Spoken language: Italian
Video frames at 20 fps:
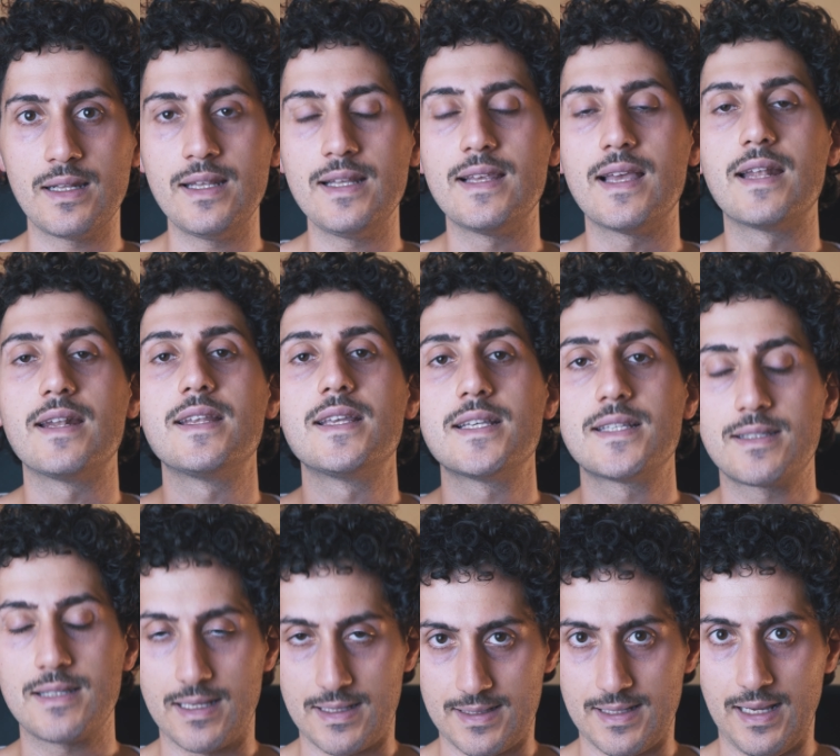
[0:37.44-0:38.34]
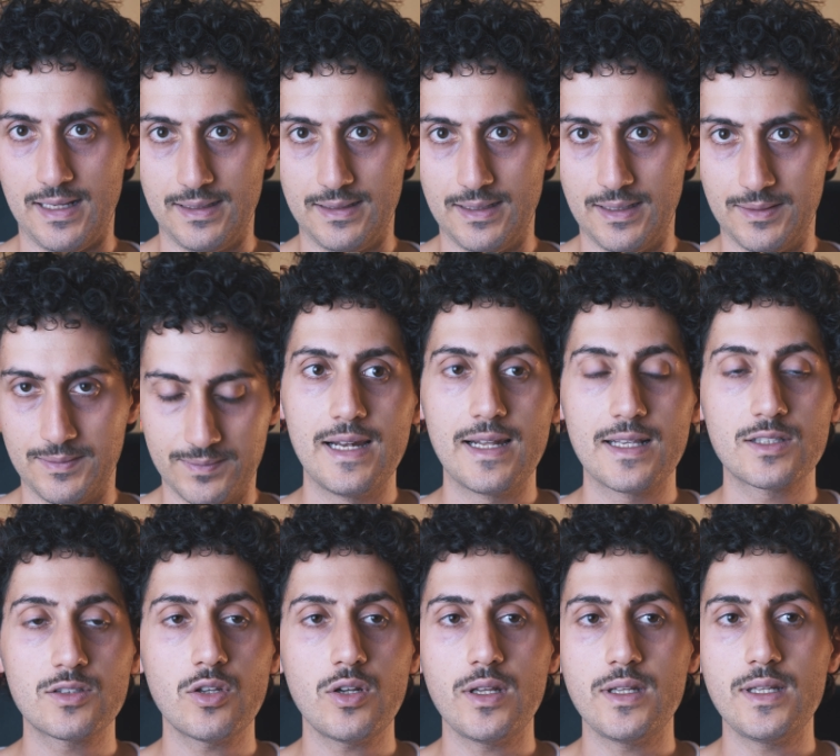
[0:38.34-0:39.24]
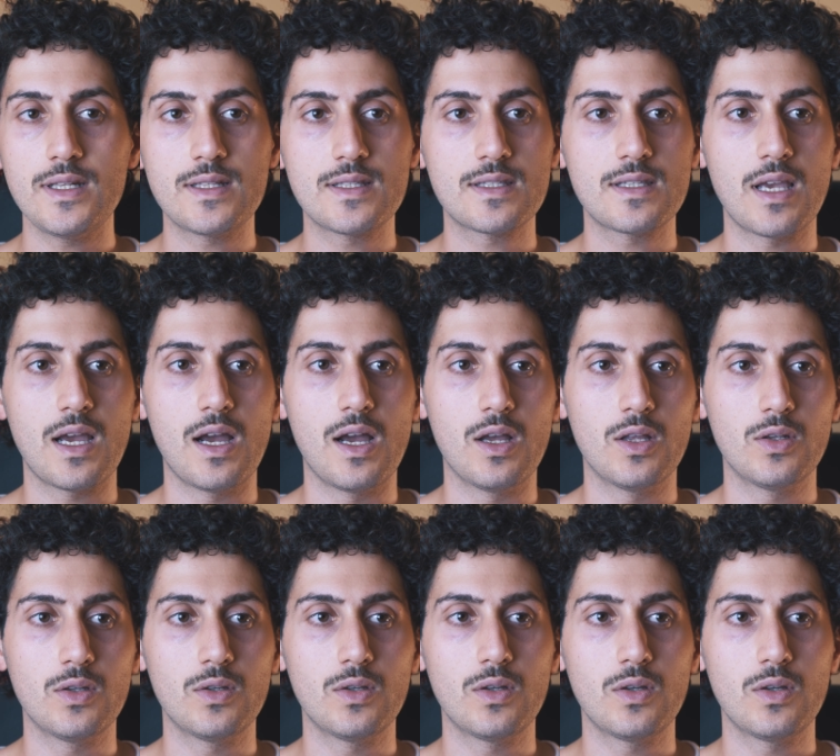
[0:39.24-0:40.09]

negli anni 60. La storia inizia